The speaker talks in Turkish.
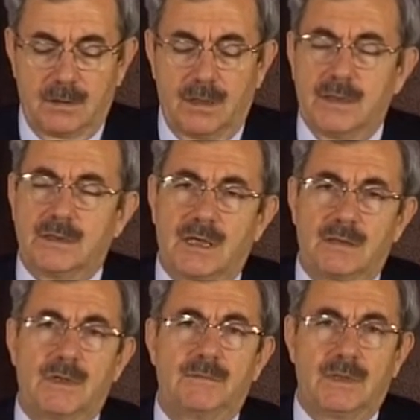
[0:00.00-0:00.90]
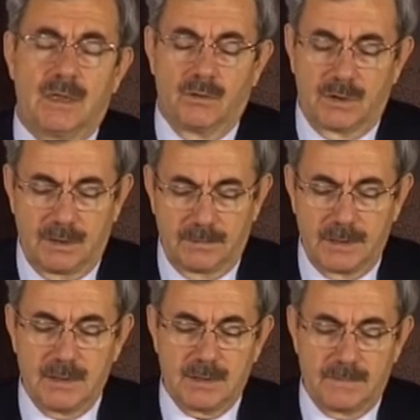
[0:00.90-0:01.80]
Ayet-i kerimeyi bir daha
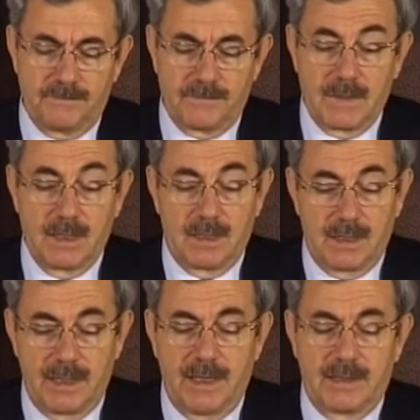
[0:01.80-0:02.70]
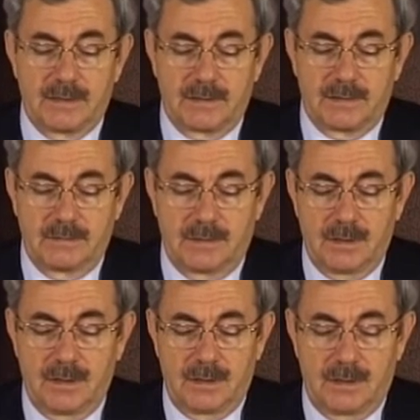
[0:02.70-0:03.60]
okuyabiliriz. Eğer
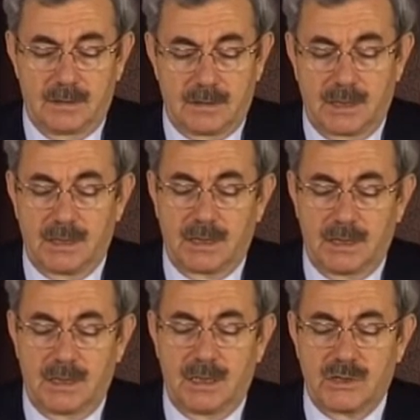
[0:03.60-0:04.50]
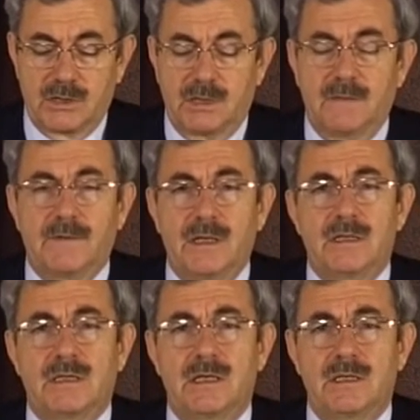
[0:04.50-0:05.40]
sadakaları açıktan
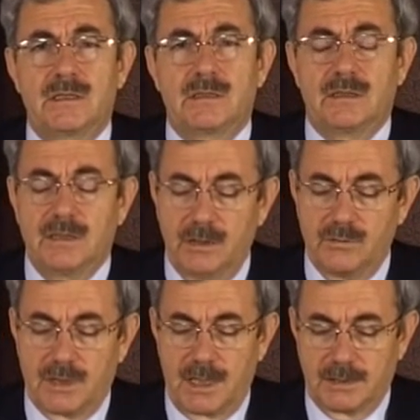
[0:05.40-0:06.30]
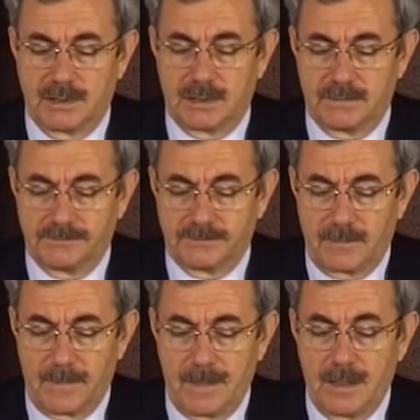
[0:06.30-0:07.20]
verirseniz ne güzeldir.
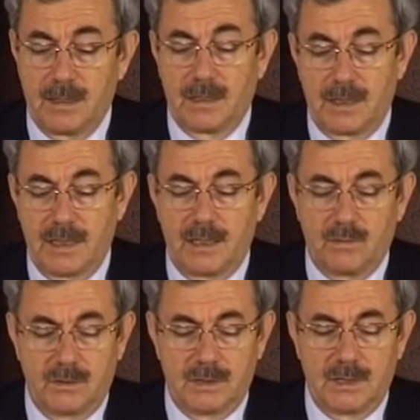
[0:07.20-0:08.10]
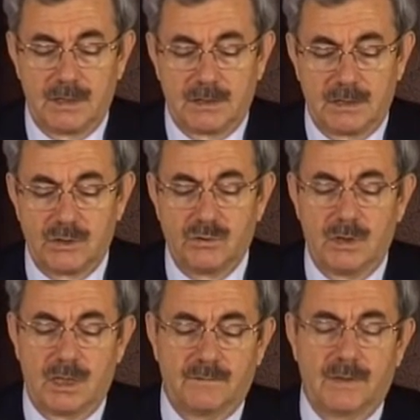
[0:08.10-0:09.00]
Eğer onları gizli
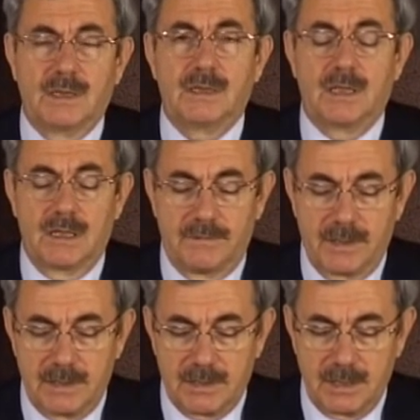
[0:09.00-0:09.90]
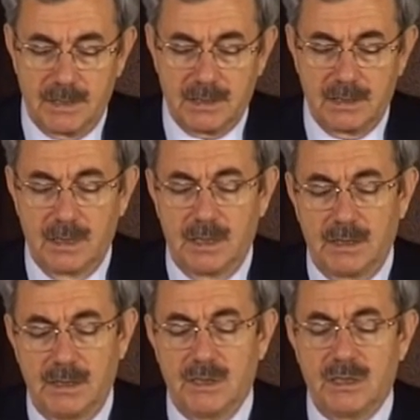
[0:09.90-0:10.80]
olarak fakirlere verirseniz
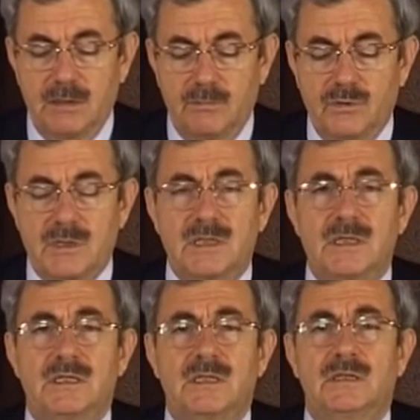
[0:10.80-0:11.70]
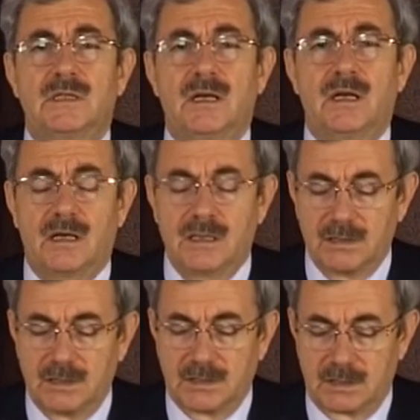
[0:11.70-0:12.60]
işte bu sizin için daha
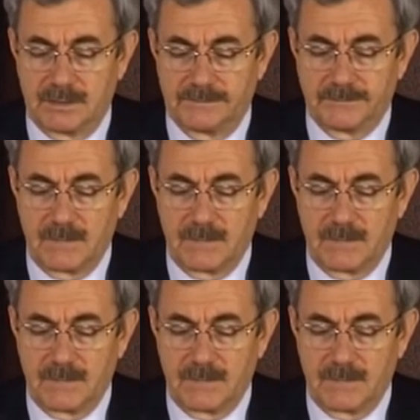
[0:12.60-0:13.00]
hayırlıdır.